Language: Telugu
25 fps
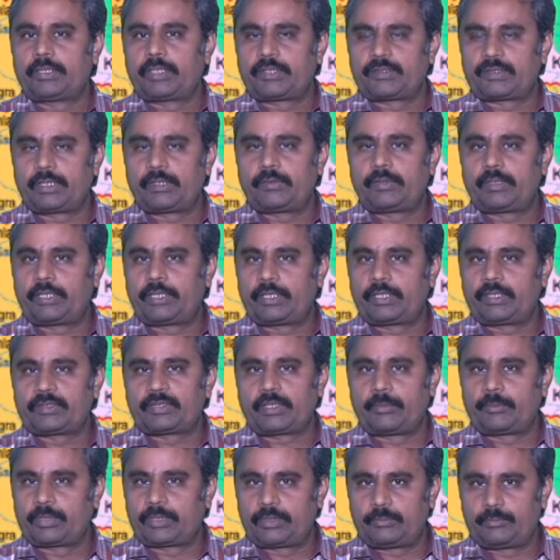దశలవారీగా
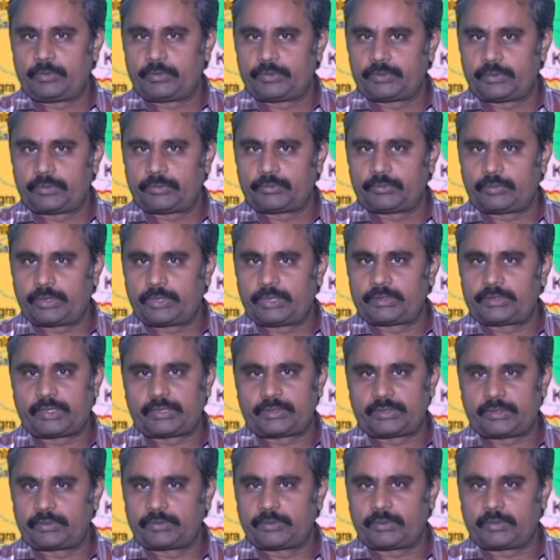సంప్రదింపులు జరుగుతున్నాయి
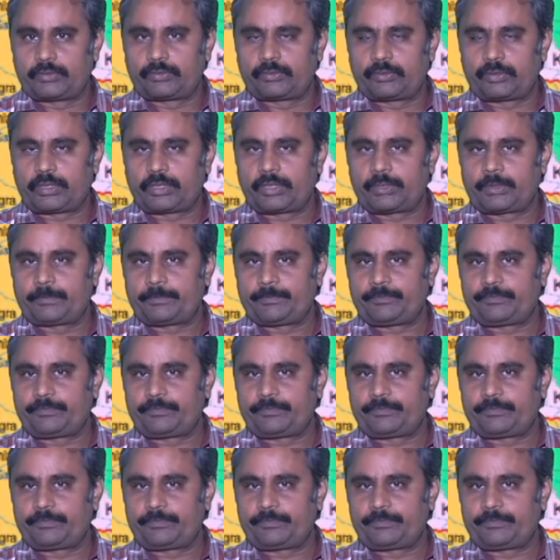చర్చలు జరుగుతున్నాయి